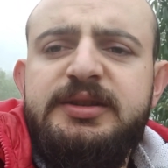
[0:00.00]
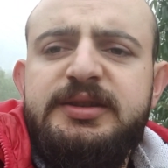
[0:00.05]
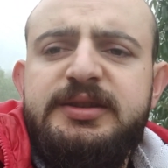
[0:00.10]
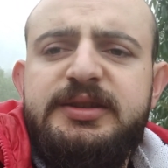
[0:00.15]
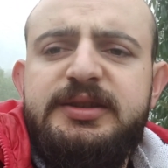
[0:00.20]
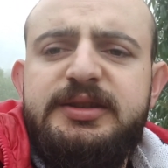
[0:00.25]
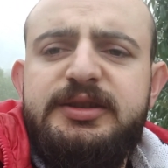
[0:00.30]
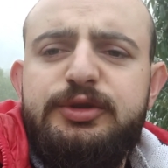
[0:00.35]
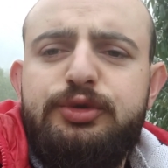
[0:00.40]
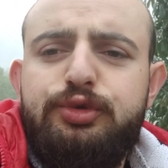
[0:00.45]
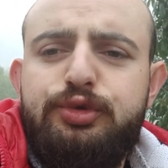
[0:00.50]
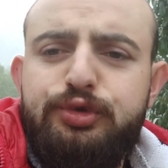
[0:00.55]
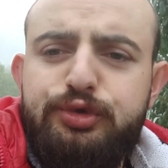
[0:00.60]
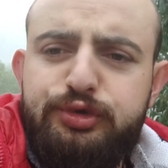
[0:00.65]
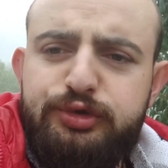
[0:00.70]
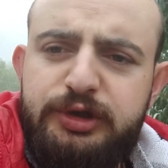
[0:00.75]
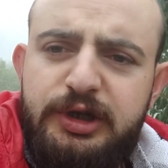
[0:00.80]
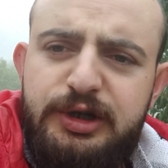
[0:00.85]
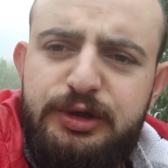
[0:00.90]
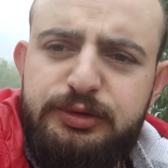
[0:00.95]
e,
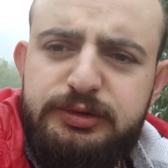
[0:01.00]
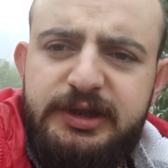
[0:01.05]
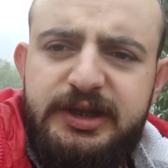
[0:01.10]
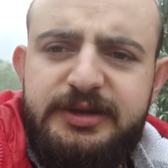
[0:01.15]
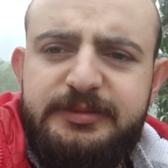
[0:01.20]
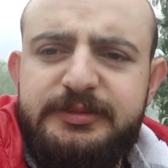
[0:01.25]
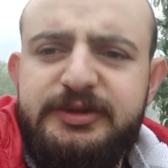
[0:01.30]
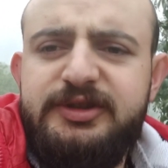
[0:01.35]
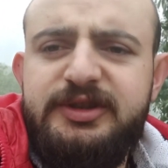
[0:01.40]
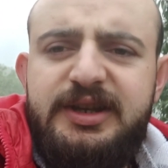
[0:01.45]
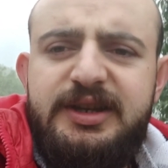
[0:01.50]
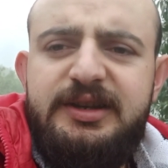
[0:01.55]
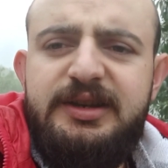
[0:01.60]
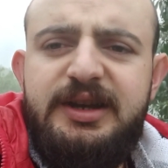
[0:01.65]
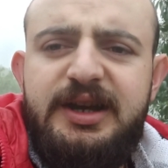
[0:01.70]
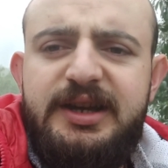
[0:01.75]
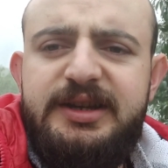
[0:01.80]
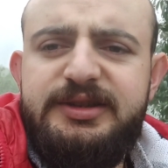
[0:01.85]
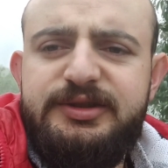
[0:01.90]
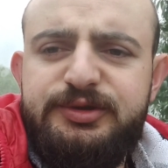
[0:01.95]
süs tavuklarımıza
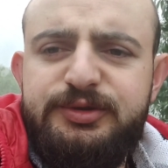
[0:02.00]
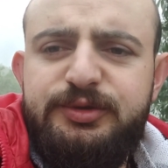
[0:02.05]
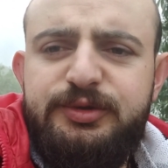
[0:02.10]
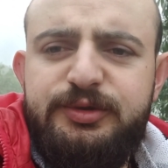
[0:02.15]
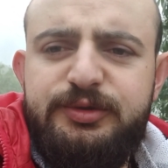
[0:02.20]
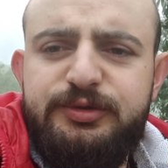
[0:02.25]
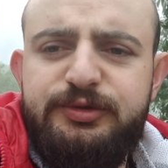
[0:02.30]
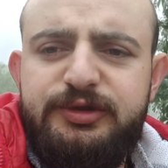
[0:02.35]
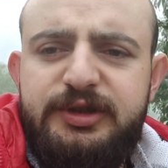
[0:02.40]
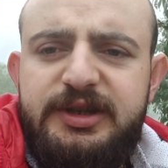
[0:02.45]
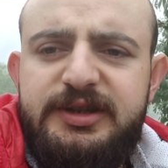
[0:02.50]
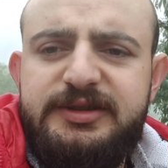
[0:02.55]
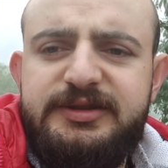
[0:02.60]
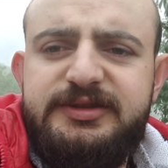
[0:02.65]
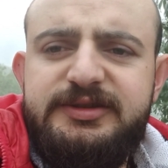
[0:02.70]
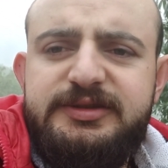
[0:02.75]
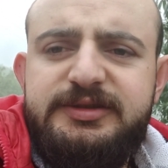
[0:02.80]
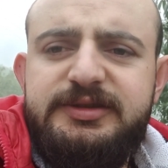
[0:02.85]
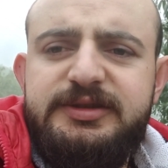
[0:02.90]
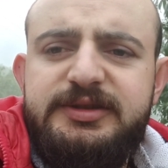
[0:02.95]
ayırıyoruz
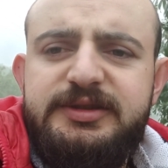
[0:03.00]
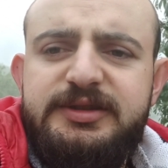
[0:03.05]
artık.